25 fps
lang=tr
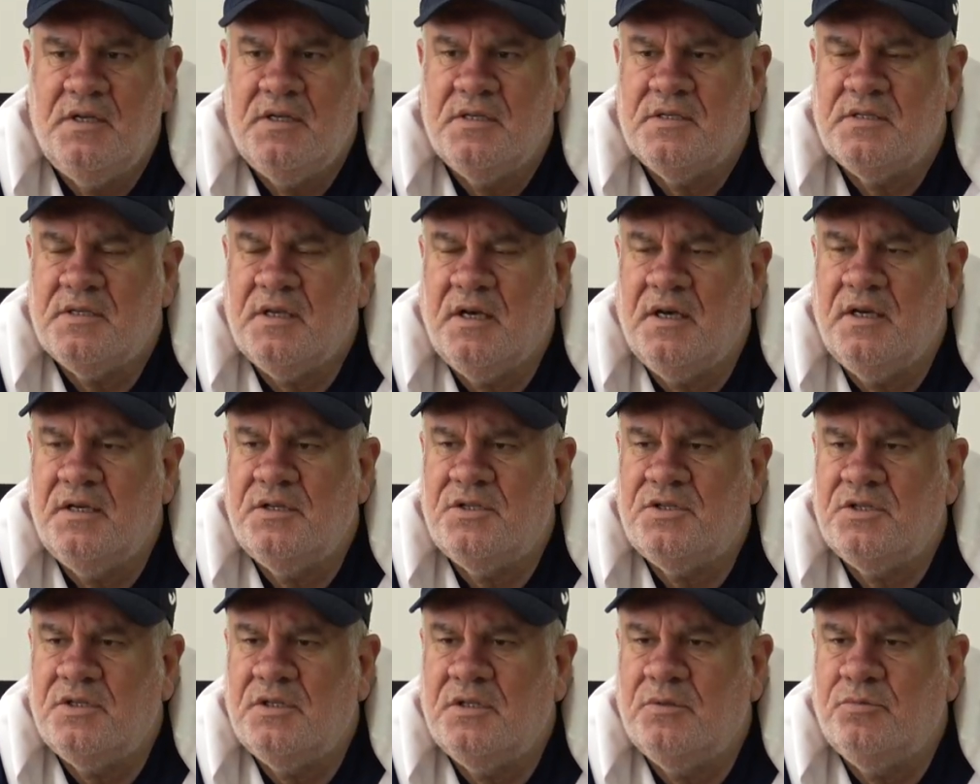Saha
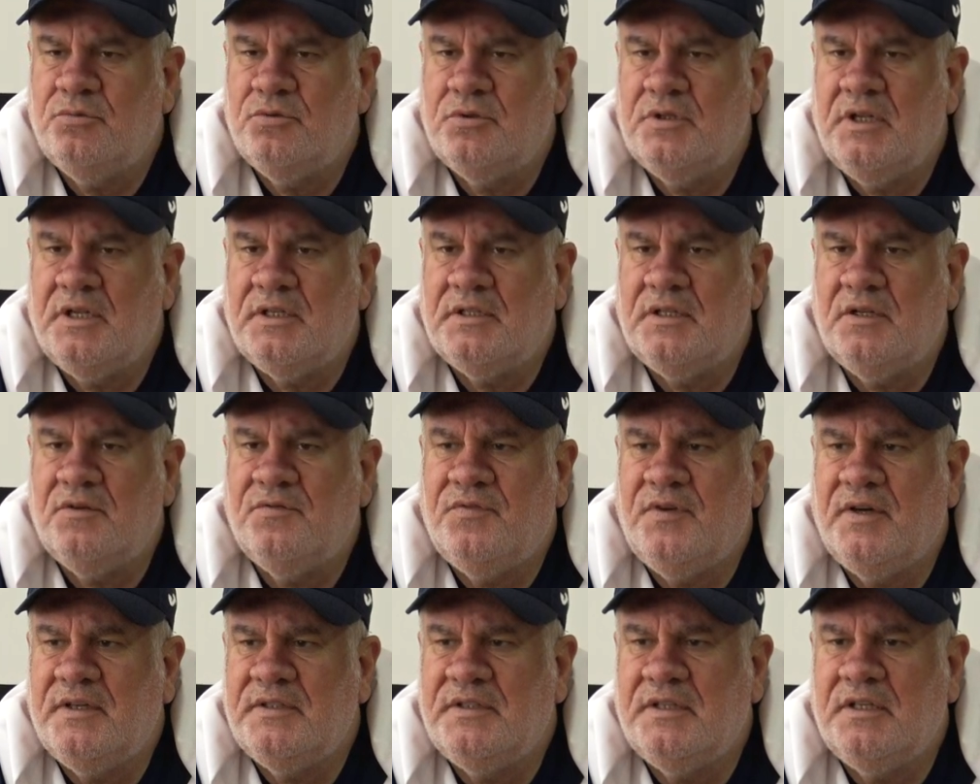içinde bunlardan
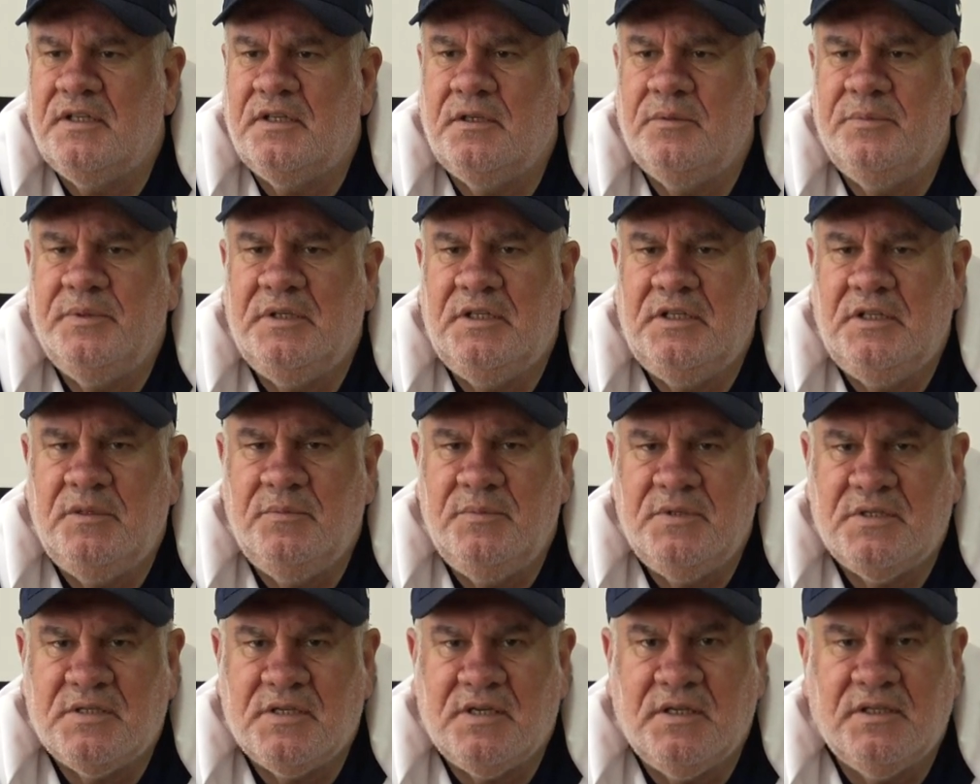
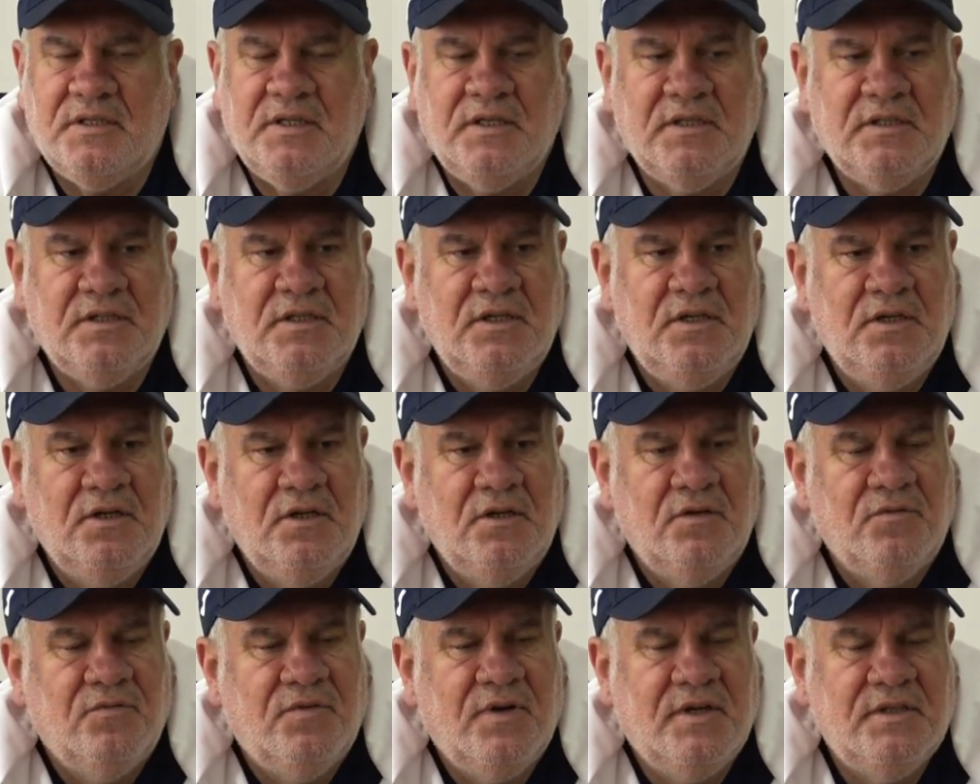faydalanabildiğimiz kadar
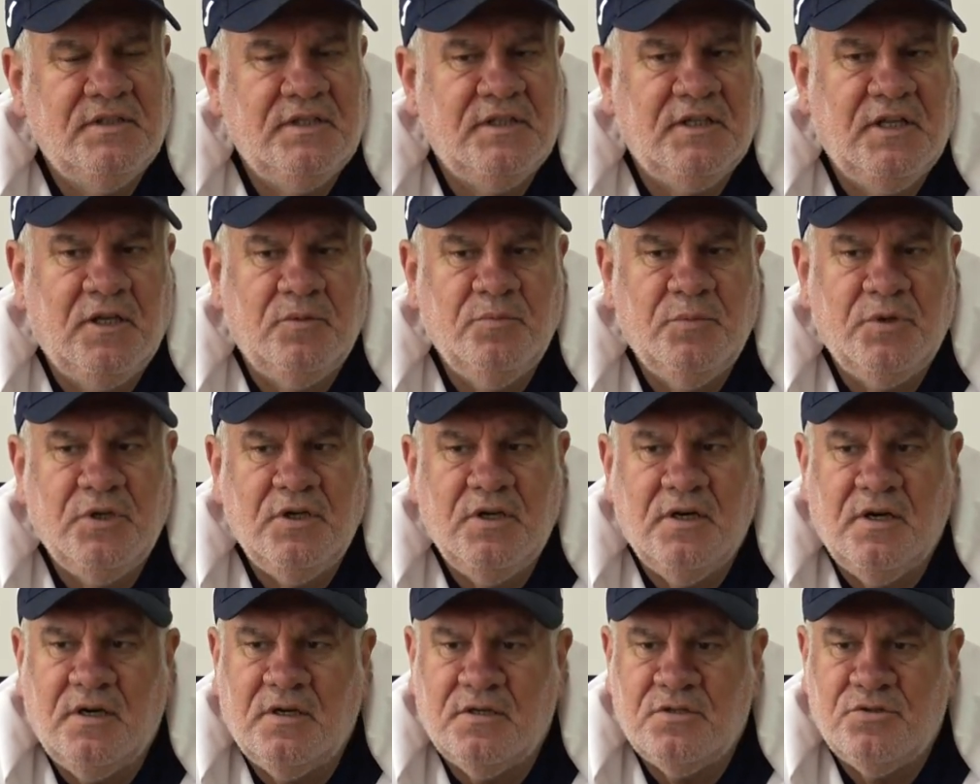
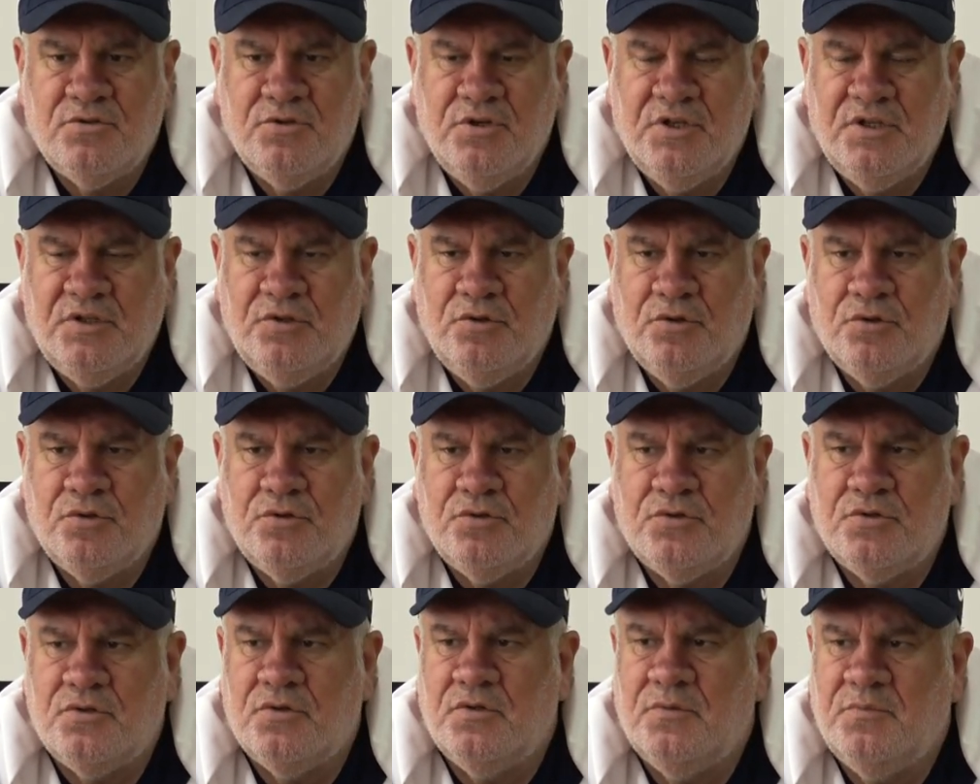faydalanmayı arzu
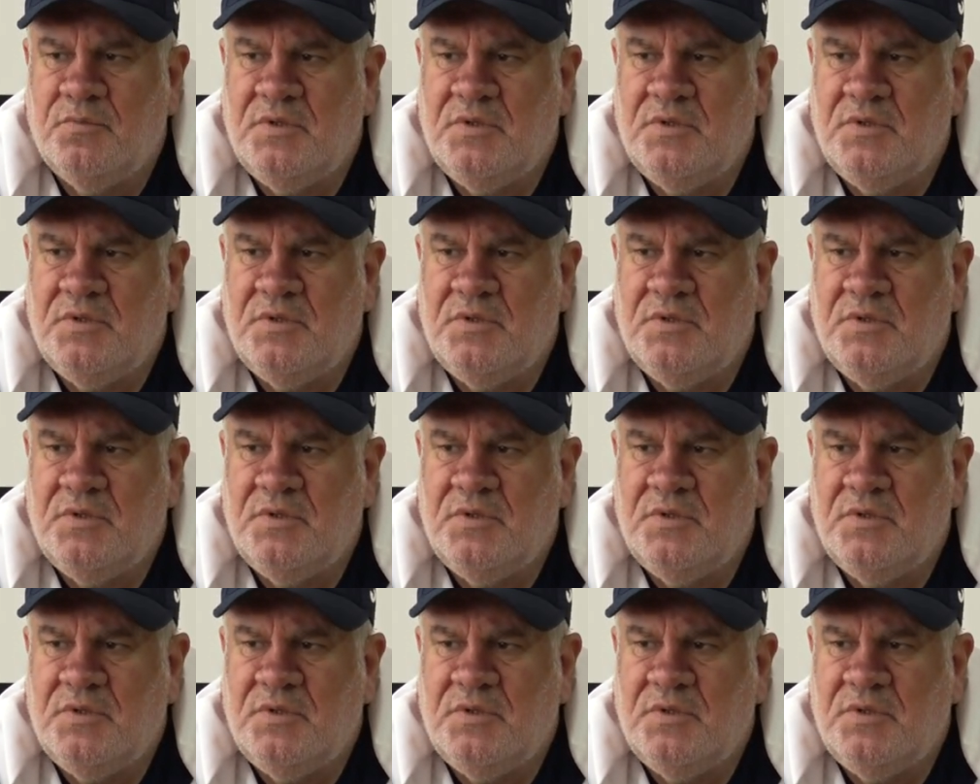ediyoruz.